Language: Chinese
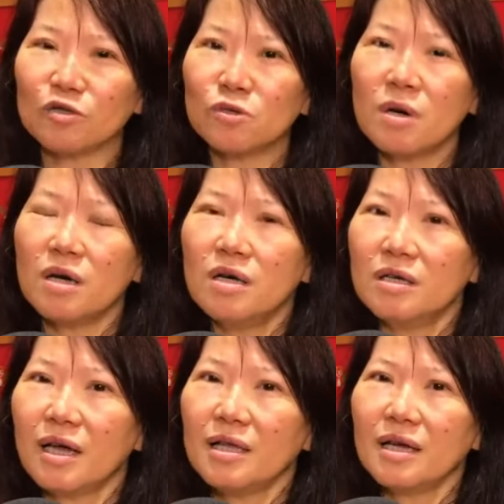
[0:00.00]
说，
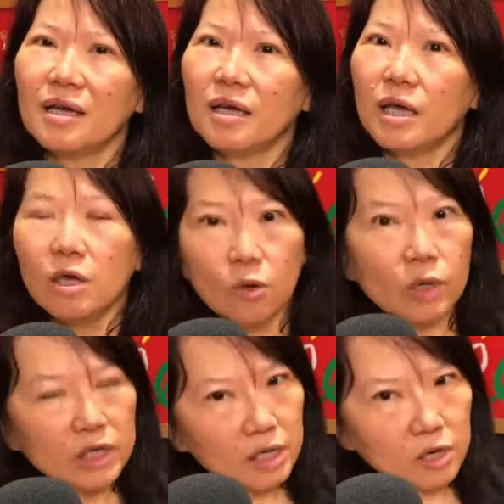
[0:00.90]
他在哎，我
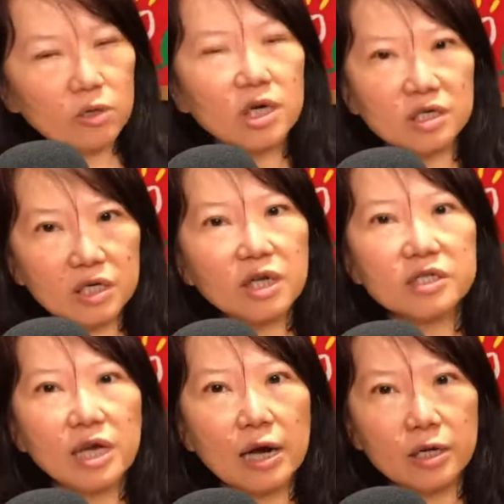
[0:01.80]
跟你讲，也有可能客
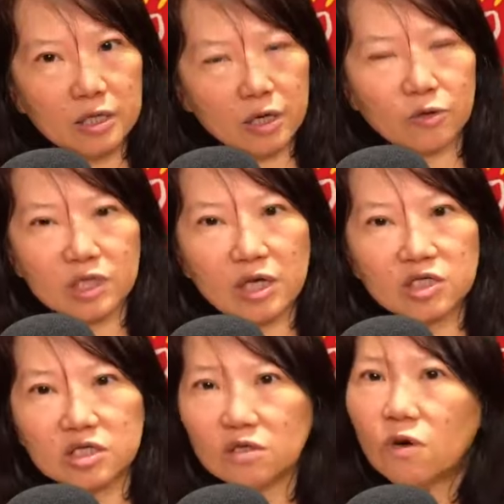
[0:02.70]
家人也有在
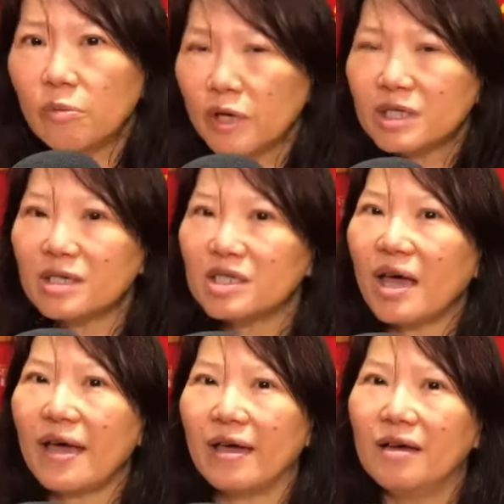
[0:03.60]
吃，会不会这个
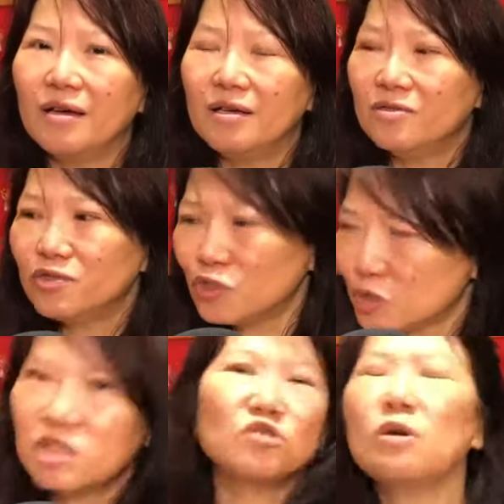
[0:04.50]
菜？就
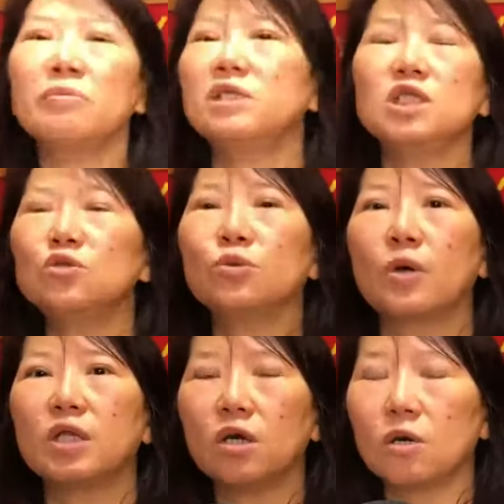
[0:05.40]
是说不清楚
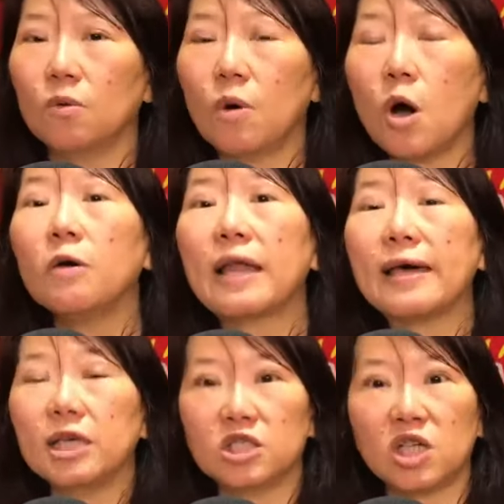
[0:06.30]
源头。我后来
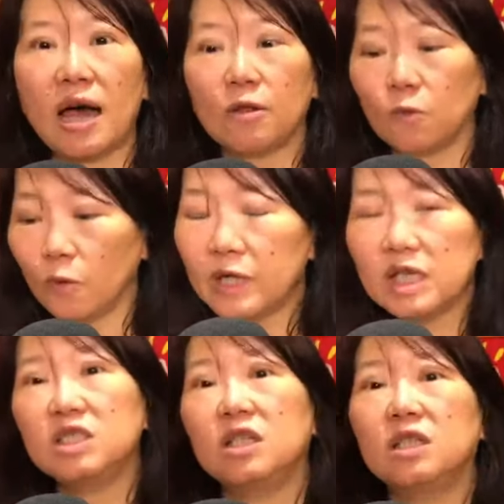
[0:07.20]
也查，我为了
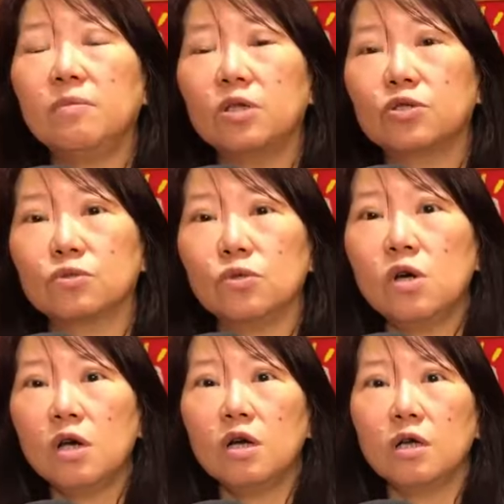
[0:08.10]
写这本
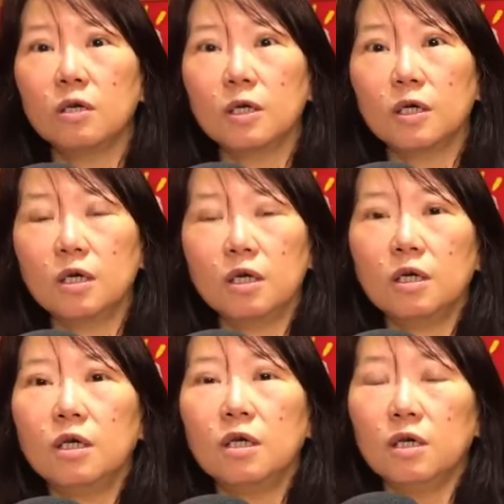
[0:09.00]
书，Google 上有高
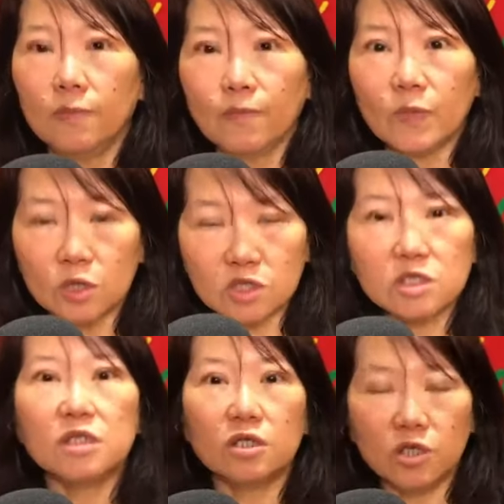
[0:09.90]
山排骨，
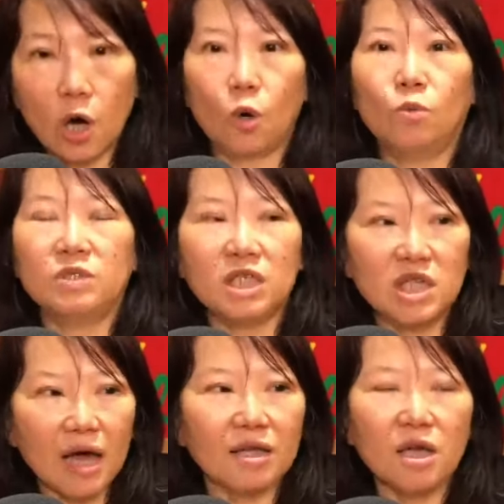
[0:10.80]
是有。你
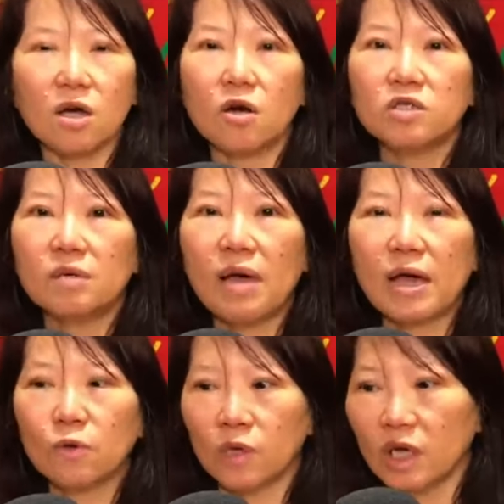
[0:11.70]
查得到高山排
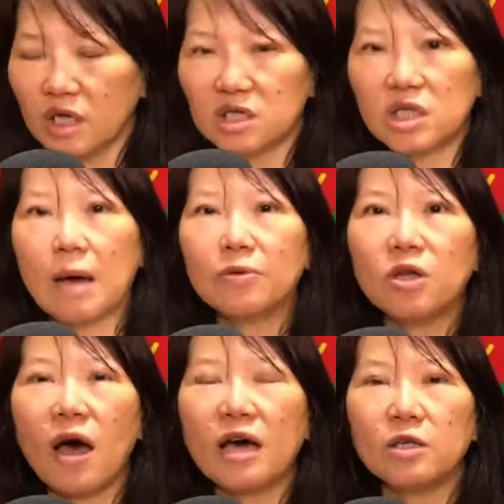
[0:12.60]
骨，可你查不
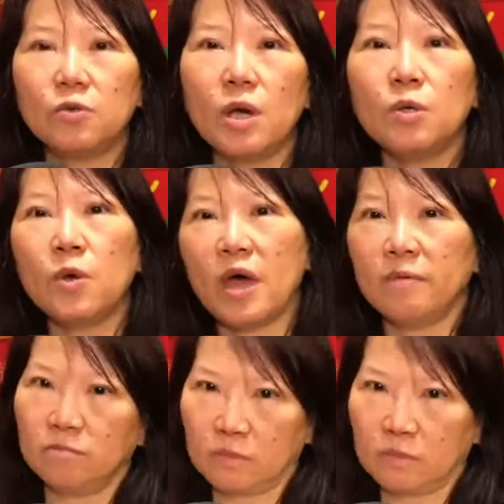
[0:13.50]
到它的渊源，